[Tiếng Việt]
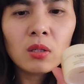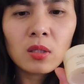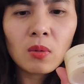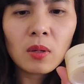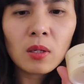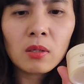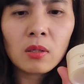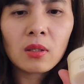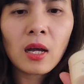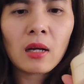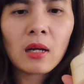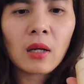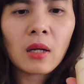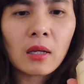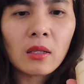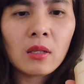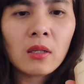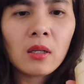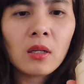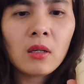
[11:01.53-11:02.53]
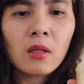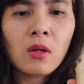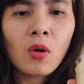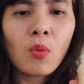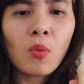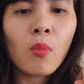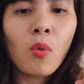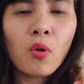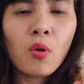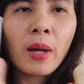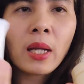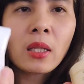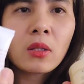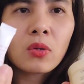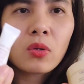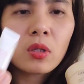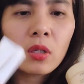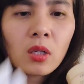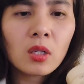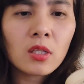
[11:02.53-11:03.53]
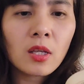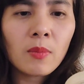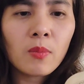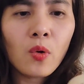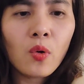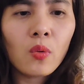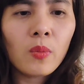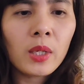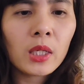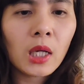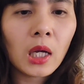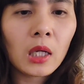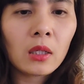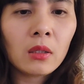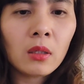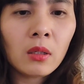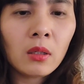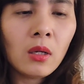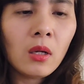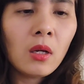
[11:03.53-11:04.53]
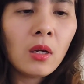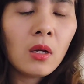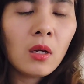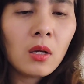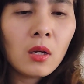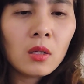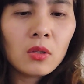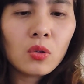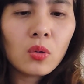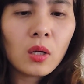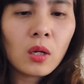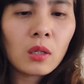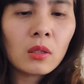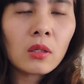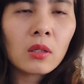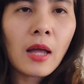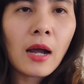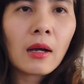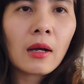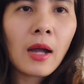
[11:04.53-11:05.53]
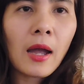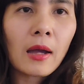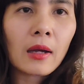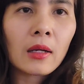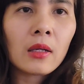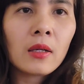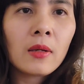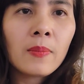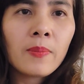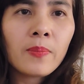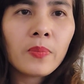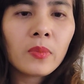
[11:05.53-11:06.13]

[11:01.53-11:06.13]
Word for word: xong rồi được tặng cả những cái hộp bôi mắt rồi những cái sample bên cạnh nữa rồi à, được tặng cả cái